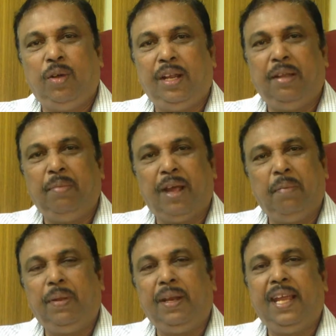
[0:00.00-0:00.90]
ஒரு
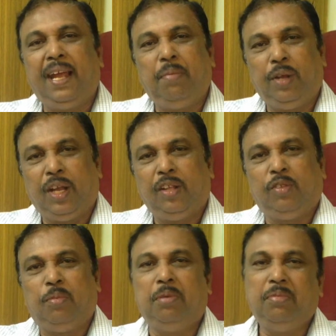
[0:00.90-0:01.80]
மிகப்பெரிய
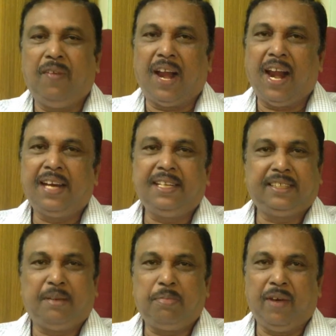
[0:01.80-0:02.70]
முக்கியத்துவம் வரலாற்று
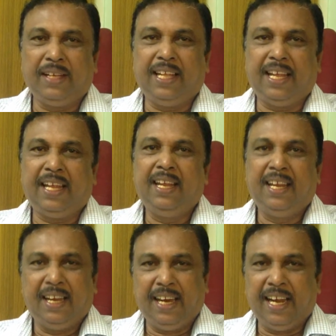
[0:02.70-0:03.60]
சிறப்பு வாய்ந்த
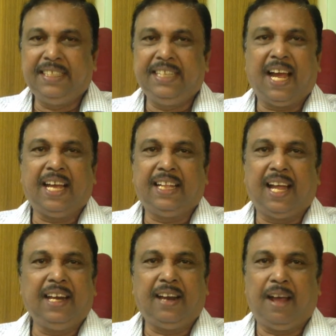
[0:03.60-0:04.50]

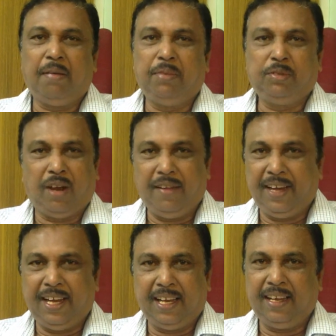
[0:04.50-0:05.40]
நிகழ்ச்சியாகத்தான் நாம் சொல்ல
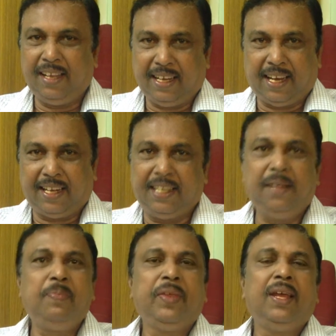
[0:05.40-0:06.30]
வேண்டி இருக்கிறது
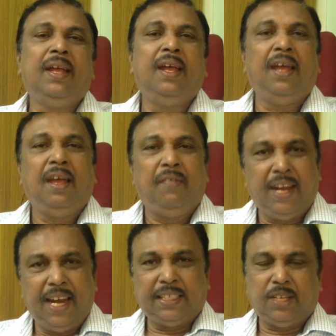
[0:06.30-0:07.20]

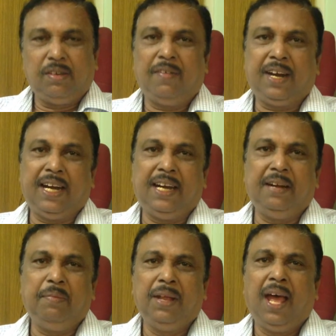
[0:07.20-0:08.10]
விக்னேஸ்வரன் அவர்கள்
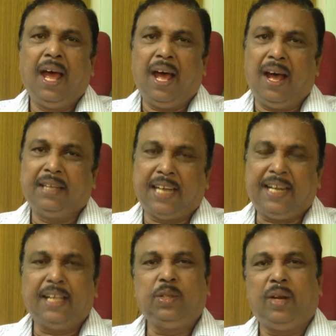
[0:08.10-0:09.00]

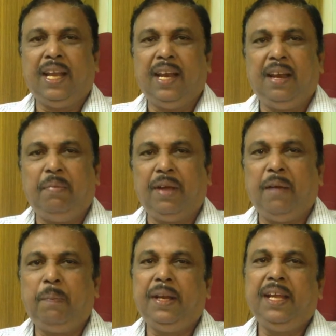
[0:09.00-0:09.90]
சட்டத்துறையில்
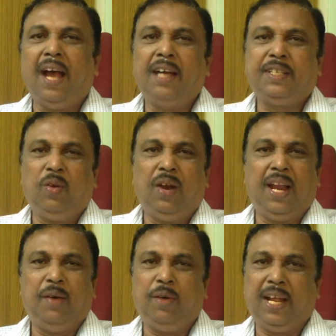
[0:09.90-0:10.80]
மிகப்பெரிய ஆற்றல்
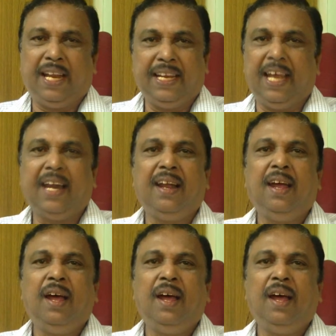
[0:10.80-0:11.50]
உள்ள ஒரு அறிஞர்